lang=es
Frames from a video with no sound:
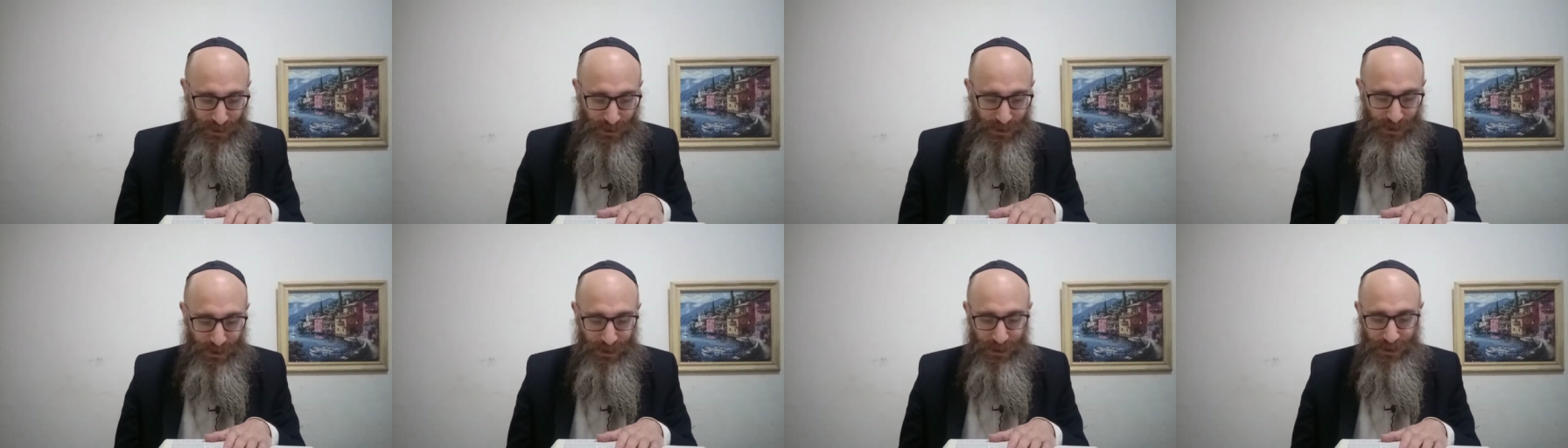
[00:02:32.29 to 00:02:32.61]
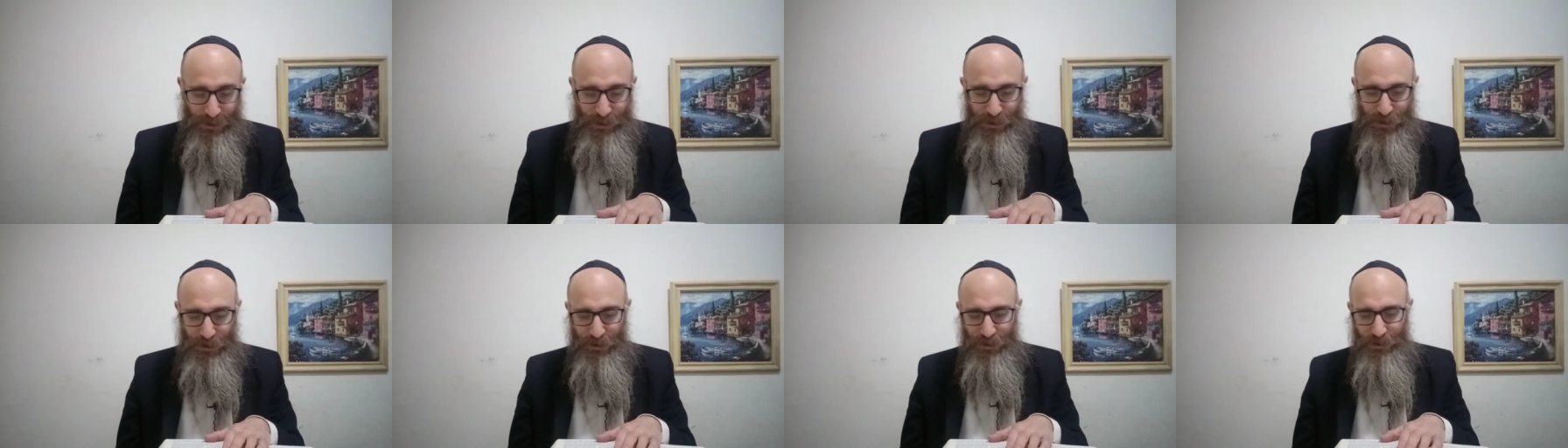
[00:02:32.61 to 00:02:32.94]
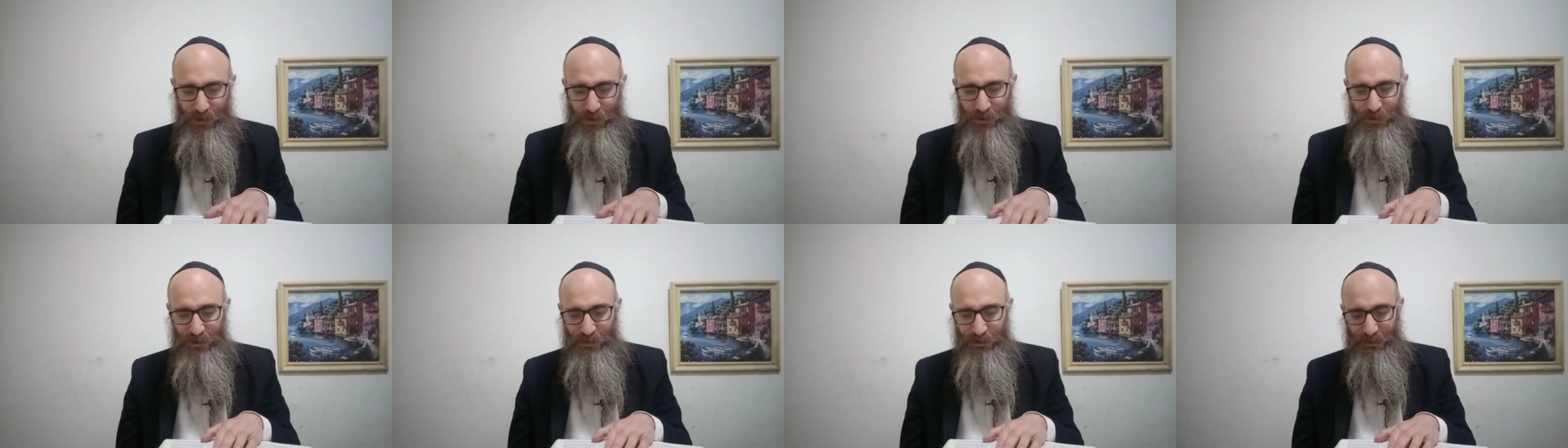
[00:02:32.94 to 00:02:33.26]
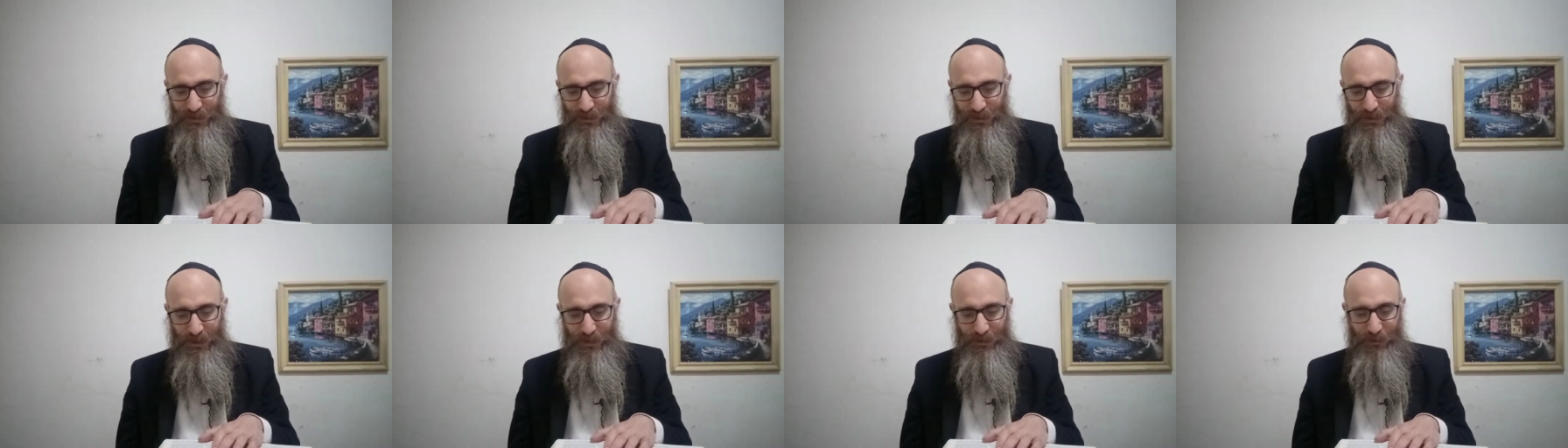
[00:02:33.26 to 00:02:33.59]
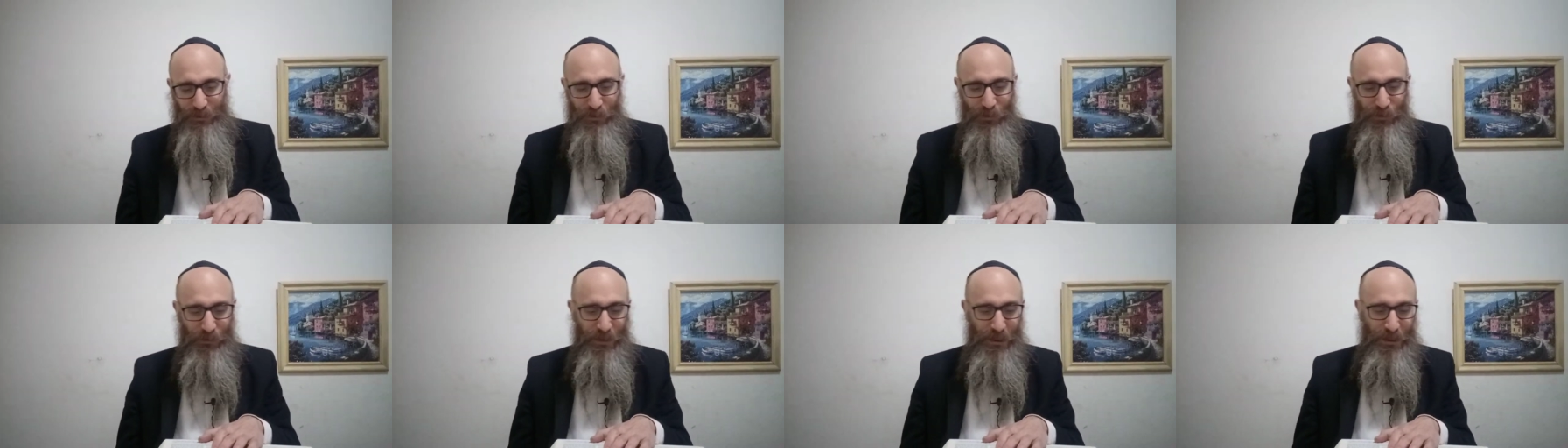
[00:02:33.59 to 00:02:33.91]
Ellos
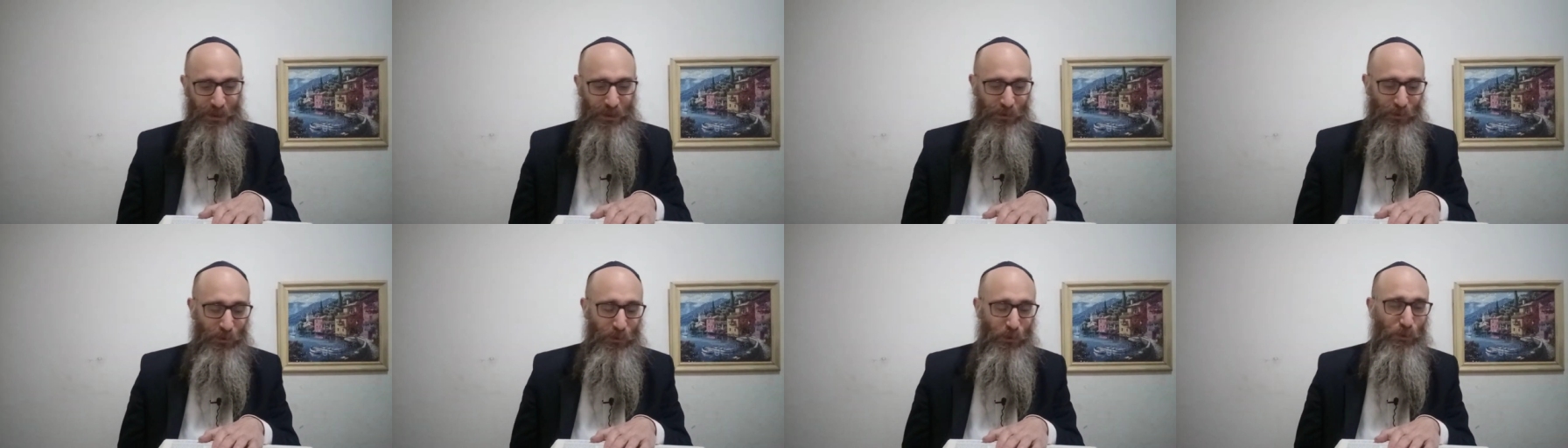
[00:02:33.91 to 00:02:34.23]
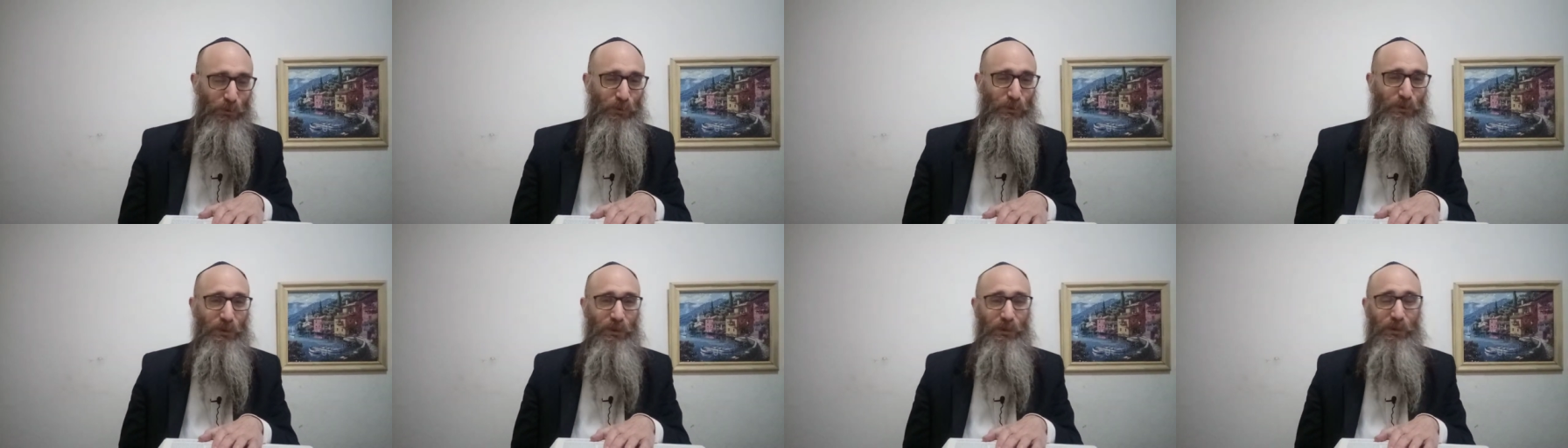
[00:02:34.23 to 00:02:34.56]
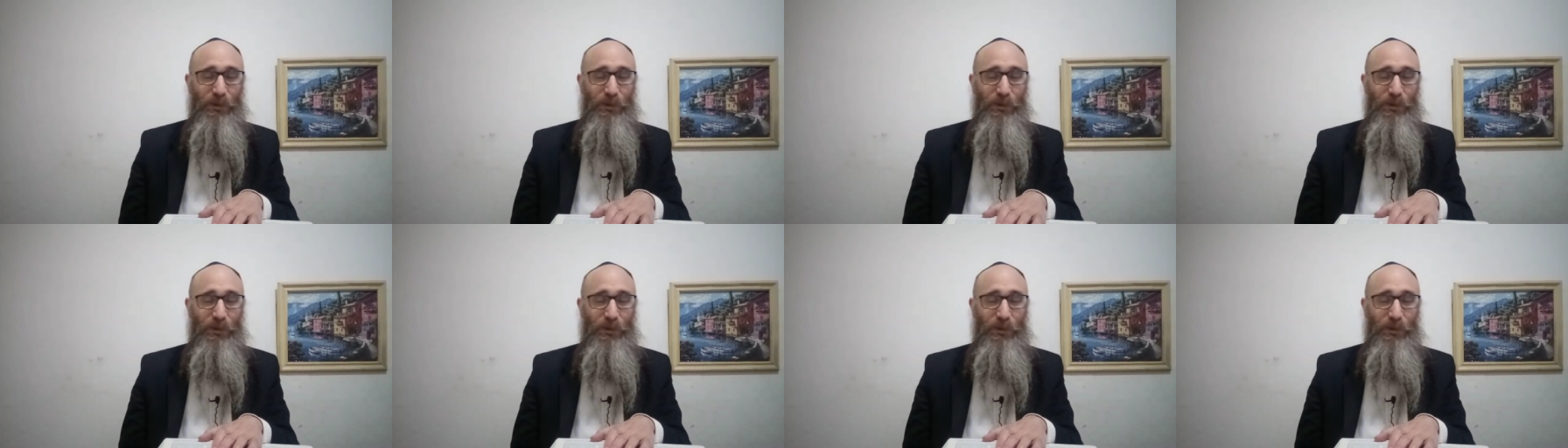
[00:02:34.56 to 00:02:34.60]
estuvieron junto